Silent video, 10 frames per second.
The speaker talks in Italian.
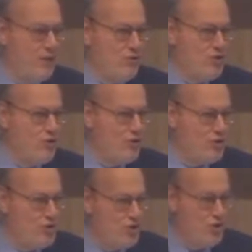l'anno
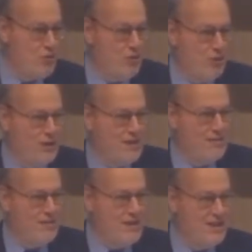scorso ci sono
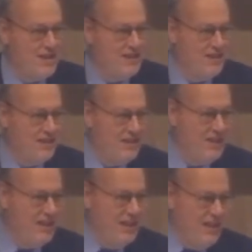moltissimi iscritti
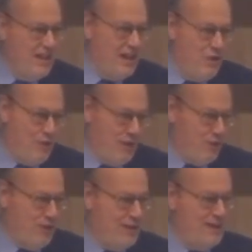che lo
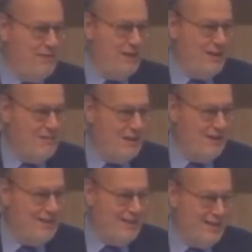fanno direttamente la
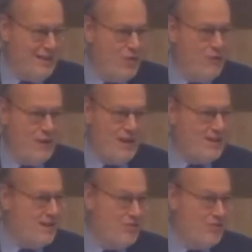mattina della conferenza,